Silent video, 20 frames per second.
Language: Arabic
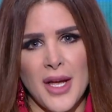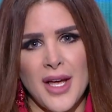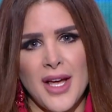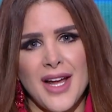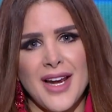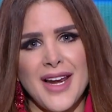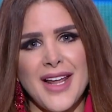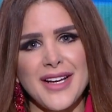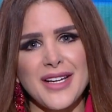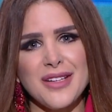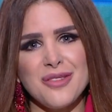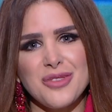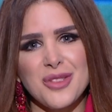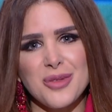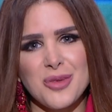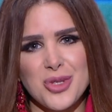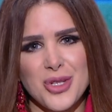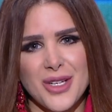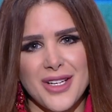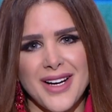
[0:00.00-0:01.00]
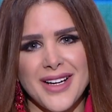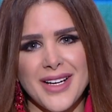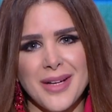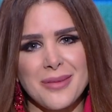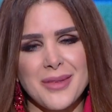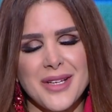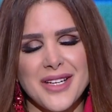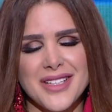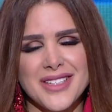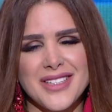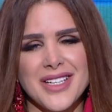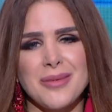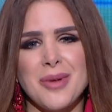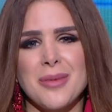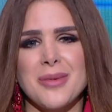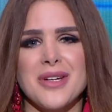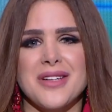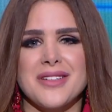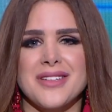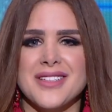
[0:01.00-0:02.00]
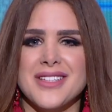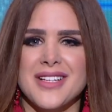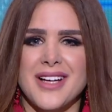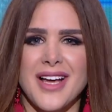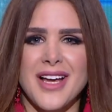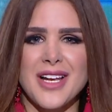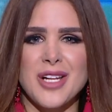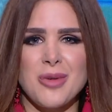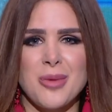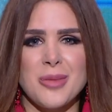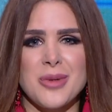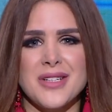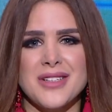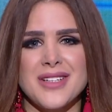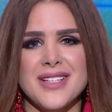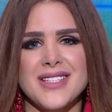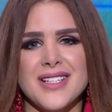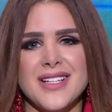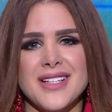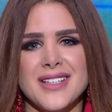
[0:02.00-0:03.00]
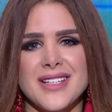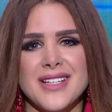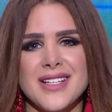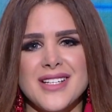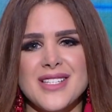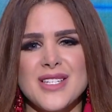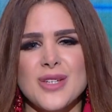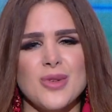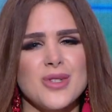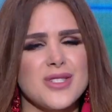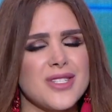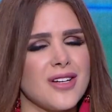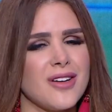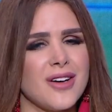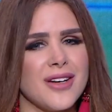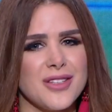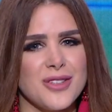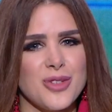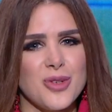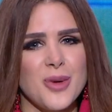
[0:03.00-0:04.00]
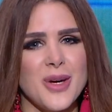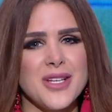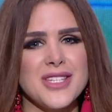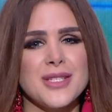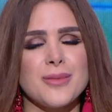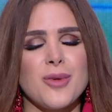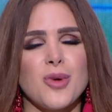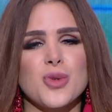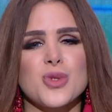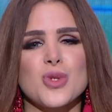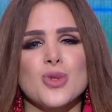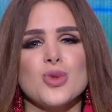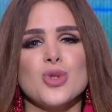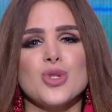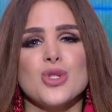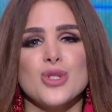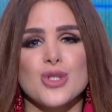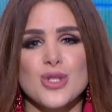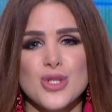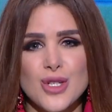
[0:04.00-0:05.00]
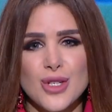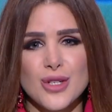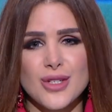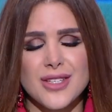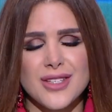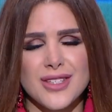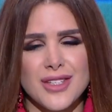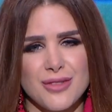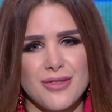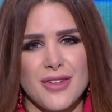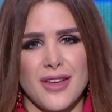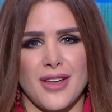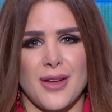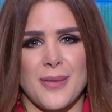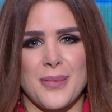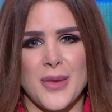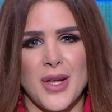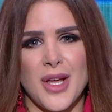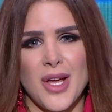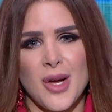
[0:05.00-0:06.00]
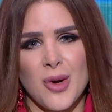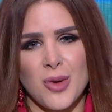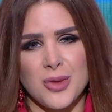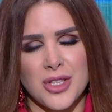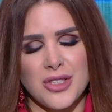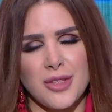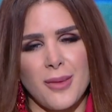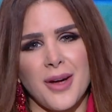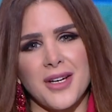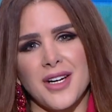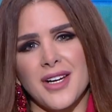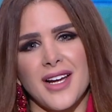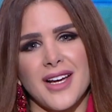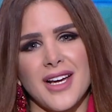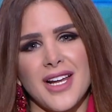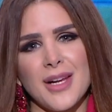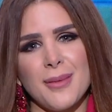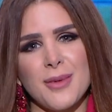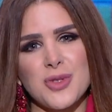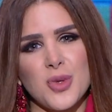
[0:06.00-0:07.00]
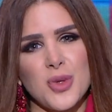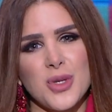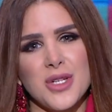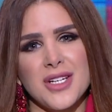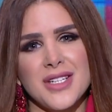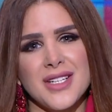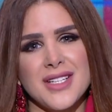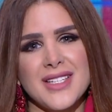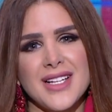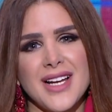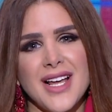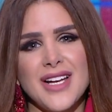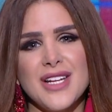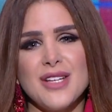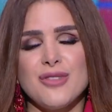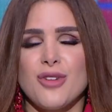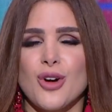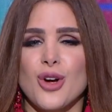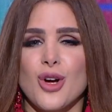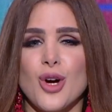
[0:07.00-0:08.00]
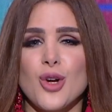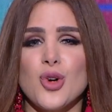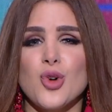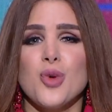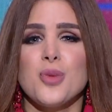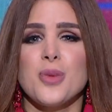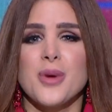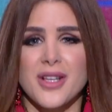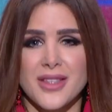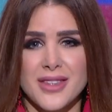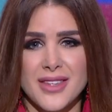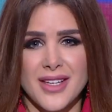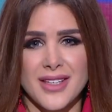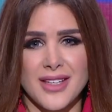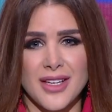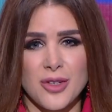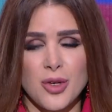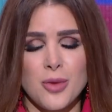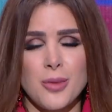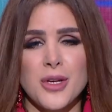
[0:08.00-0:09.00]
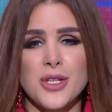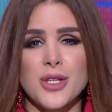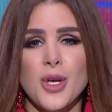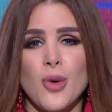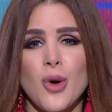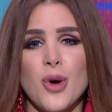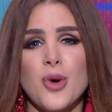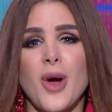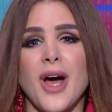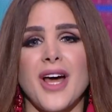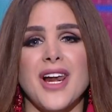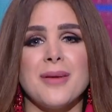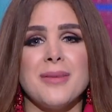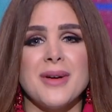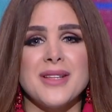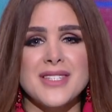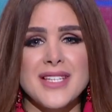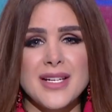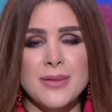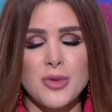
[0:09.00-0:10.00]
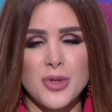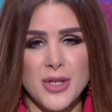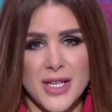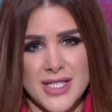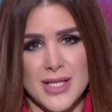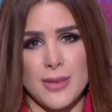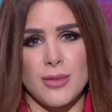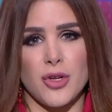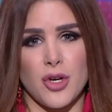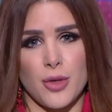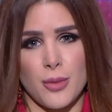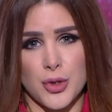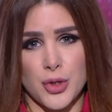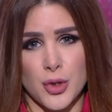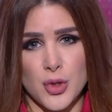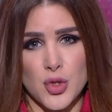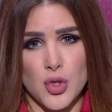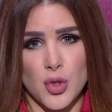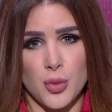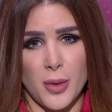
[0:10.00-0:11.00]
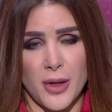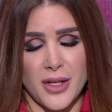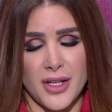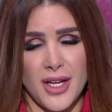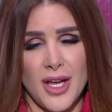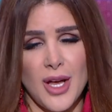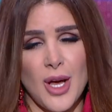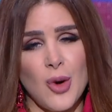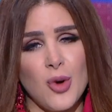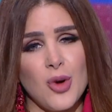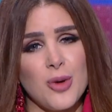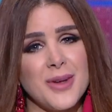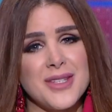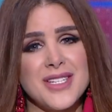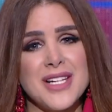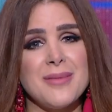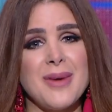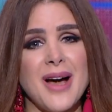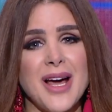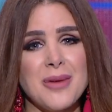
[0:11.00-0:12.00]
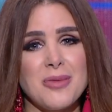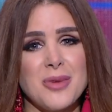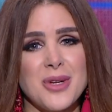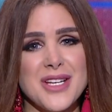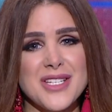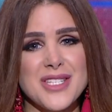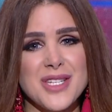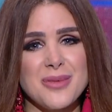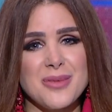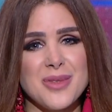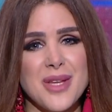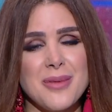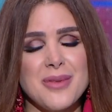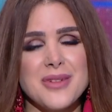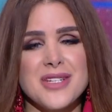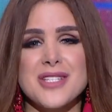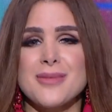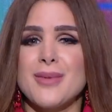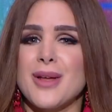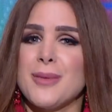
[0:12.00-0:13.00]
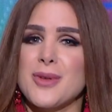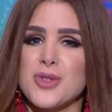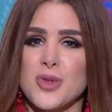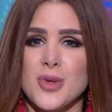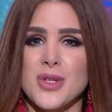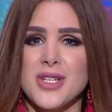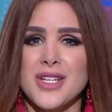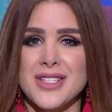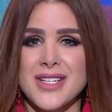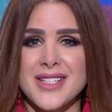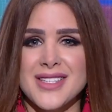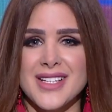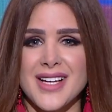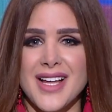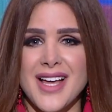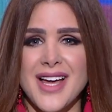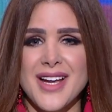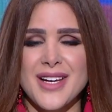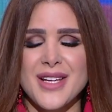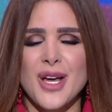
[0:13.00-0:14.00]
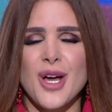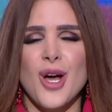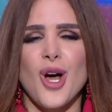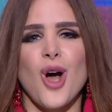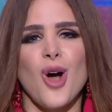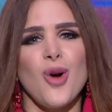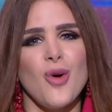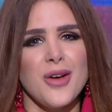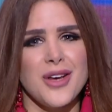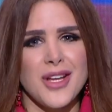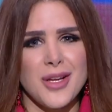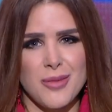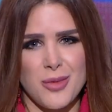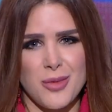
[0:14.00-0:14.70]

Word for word: لكن في مشكله جامده جدا ما بين النادي الاهلي وما بين النادي الانجليزي ولسه لغايه دلوقتي ما وصلوش لصيغه اتفاق وده طبعا اللي خلى مسؤولين النادي الاهلي يفكروا بجديه ان هم يدوروا على بديل مناسب لرمضان صبحي والبديل بقى المناسب ده بالنسبه لمسؤولين النادي الاهلي هو نجم